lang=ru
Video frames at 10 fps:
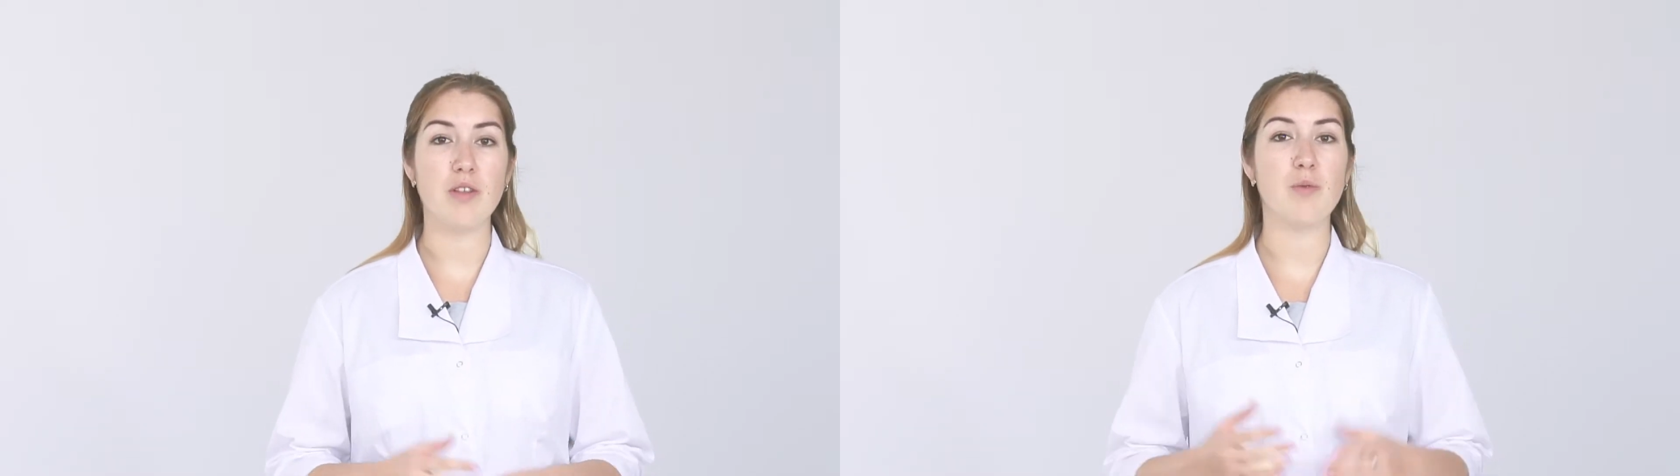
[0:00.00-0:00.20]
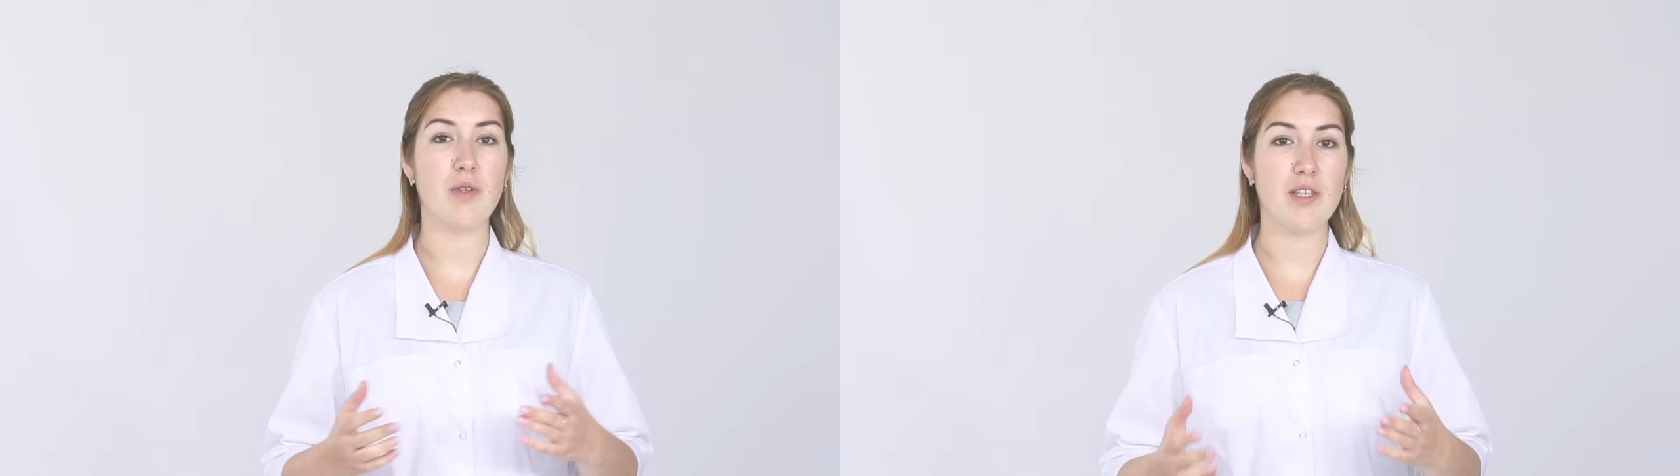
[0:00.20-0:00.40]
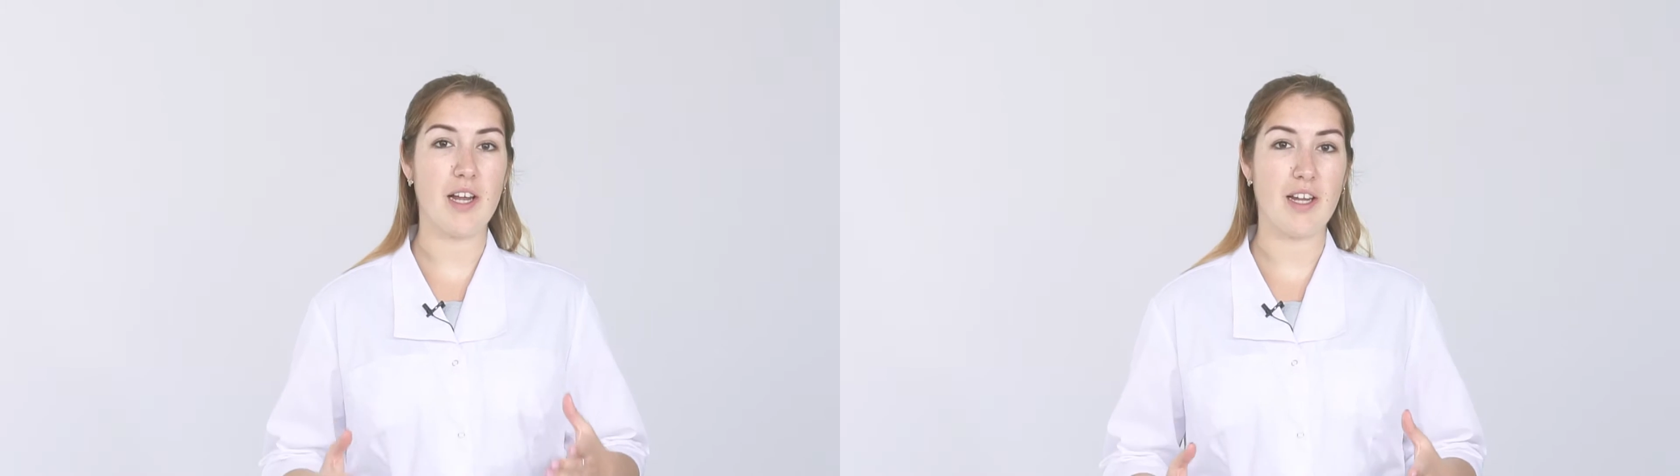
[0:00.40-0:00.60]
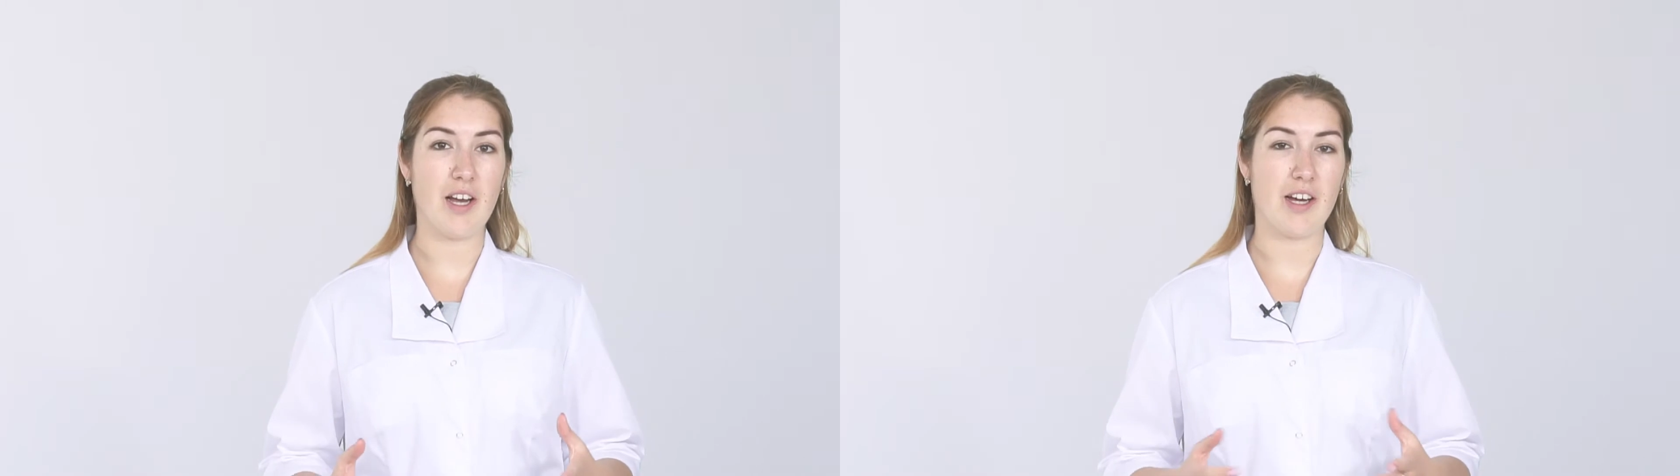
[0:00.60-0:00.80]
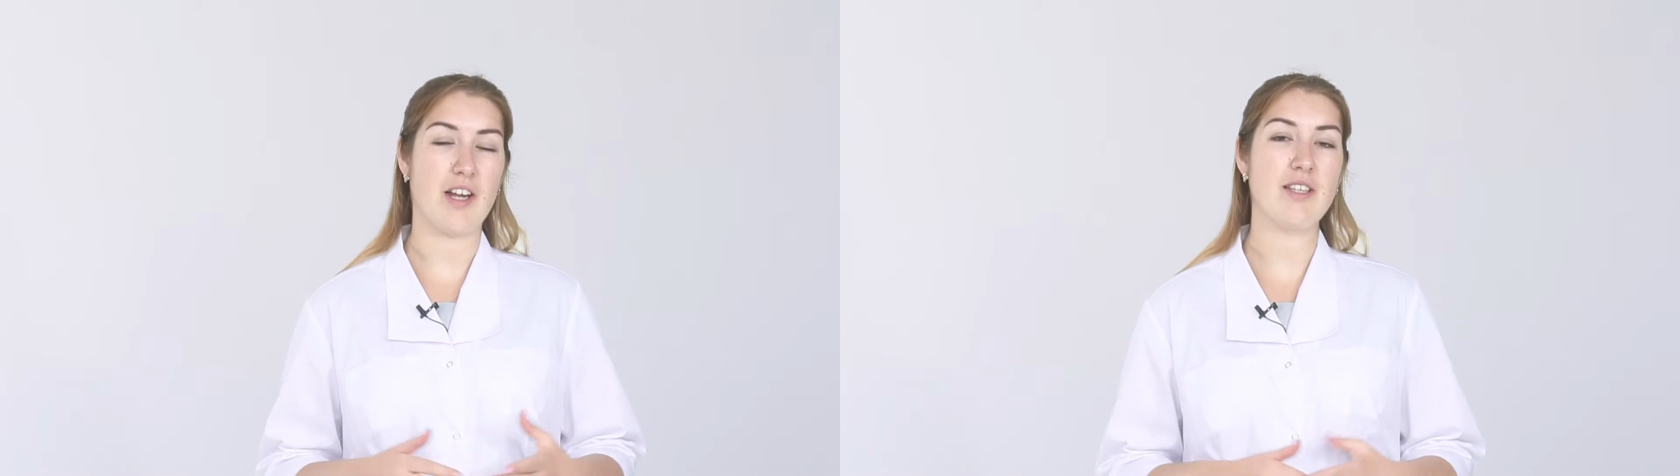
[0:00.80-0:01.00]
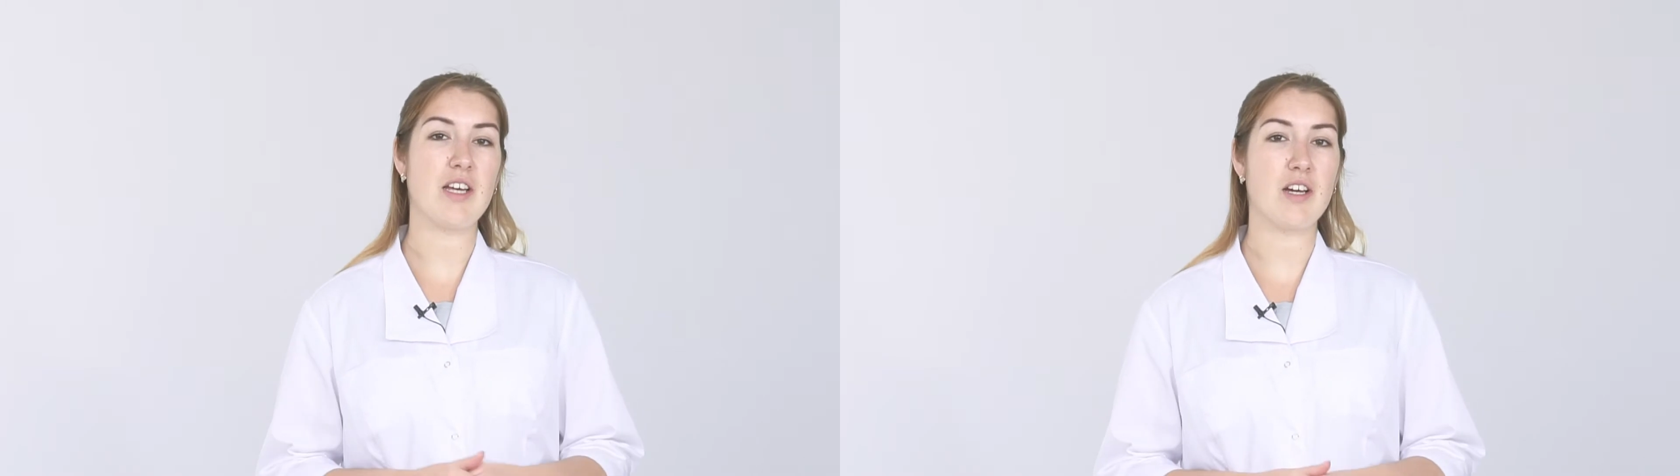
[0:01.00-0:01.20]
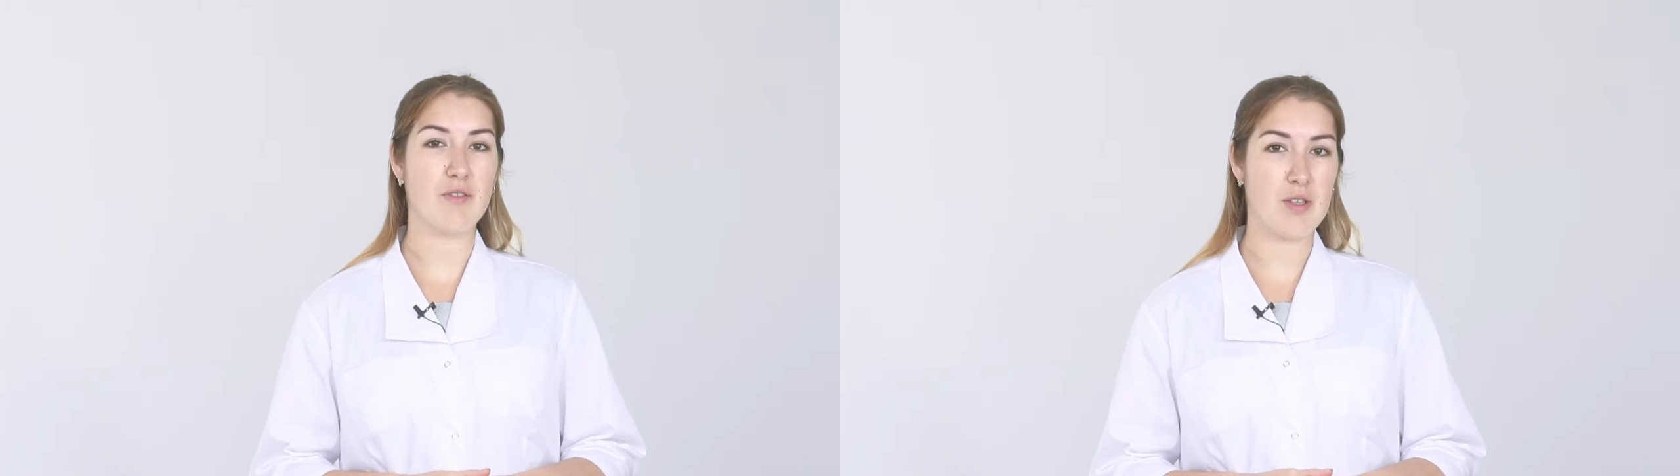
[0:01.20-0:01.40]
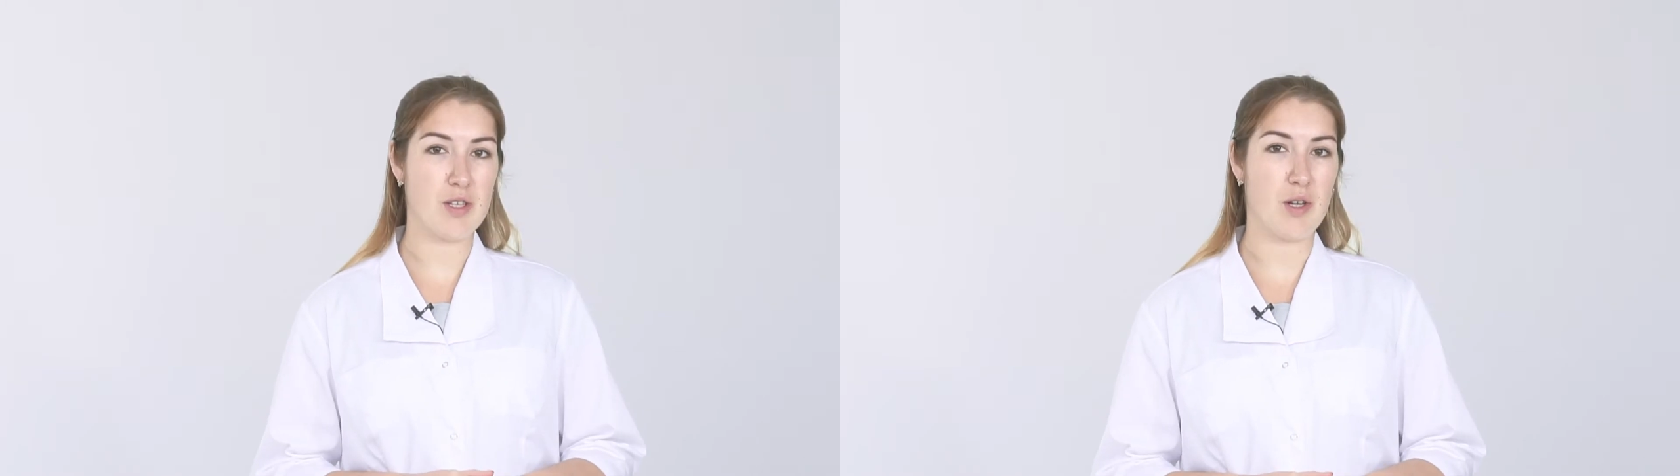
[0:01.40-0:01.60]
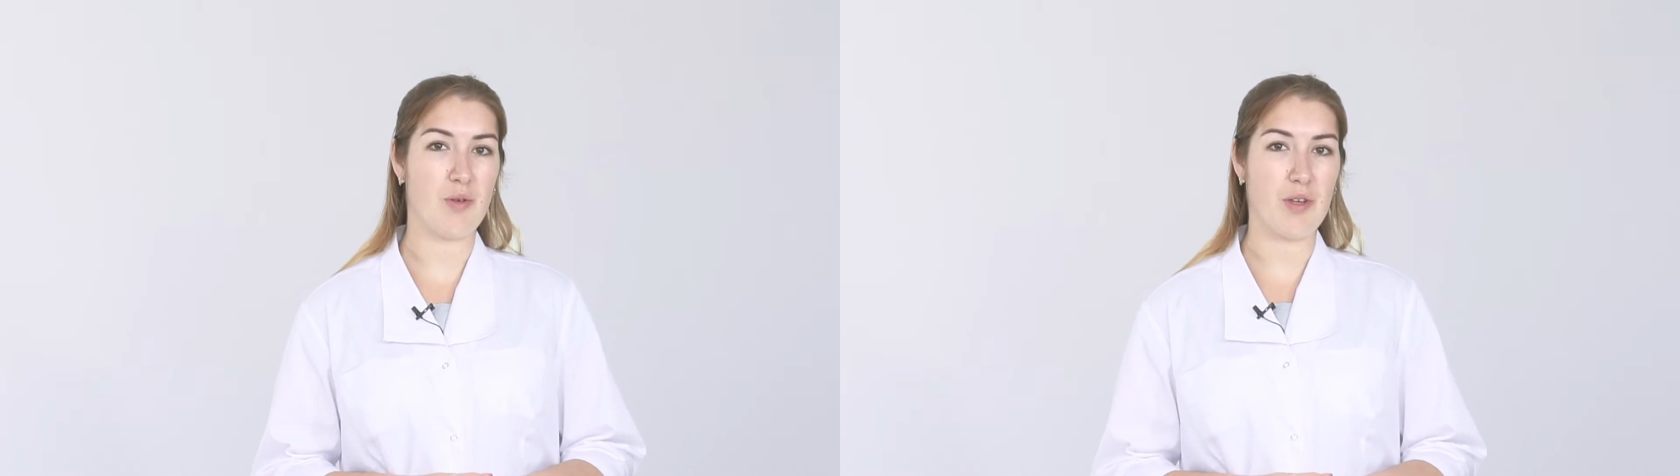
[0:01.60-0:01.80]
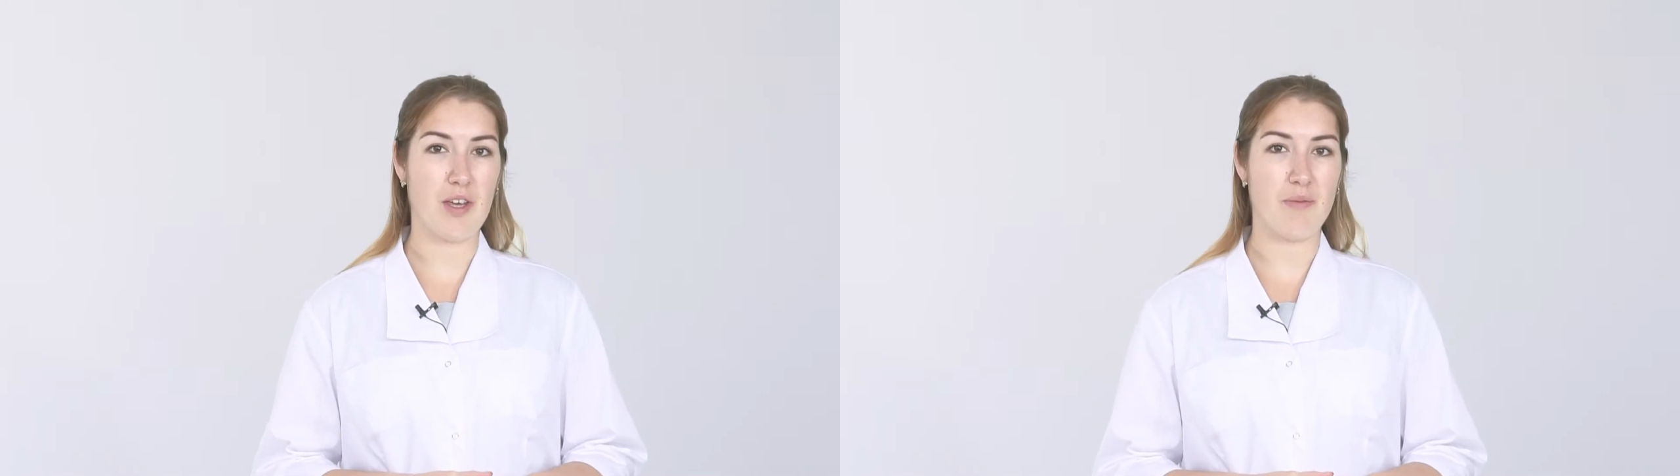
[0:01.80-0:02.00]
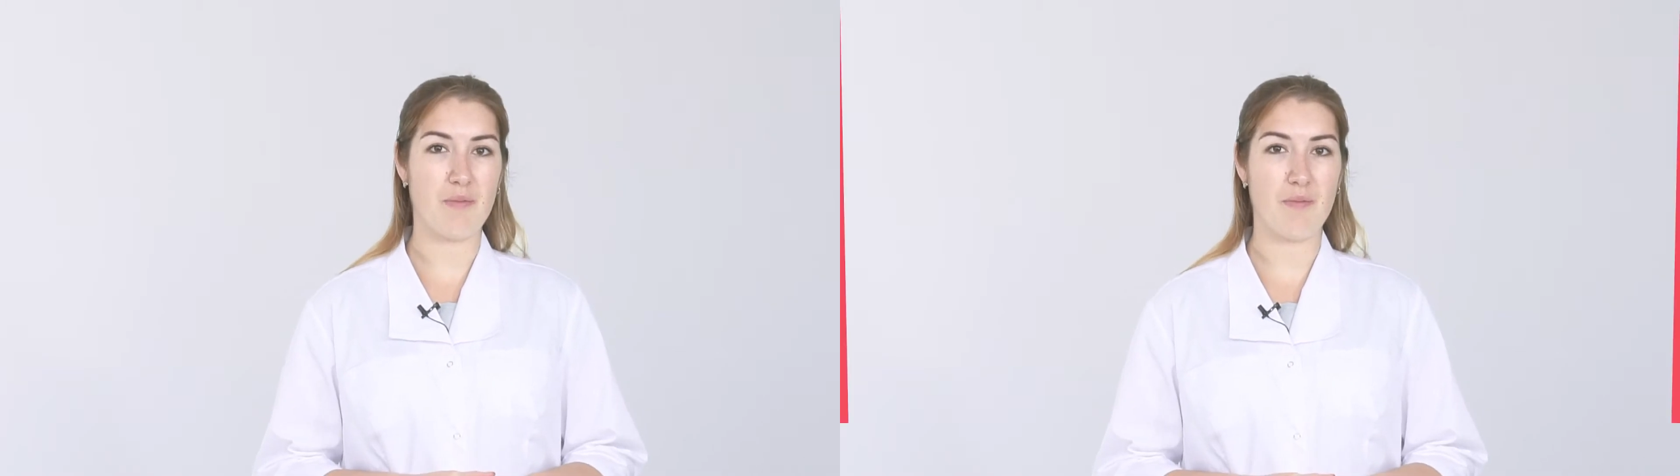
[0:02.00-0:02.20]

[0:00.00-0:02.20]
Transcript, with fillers: специальных окрасках в гистологии.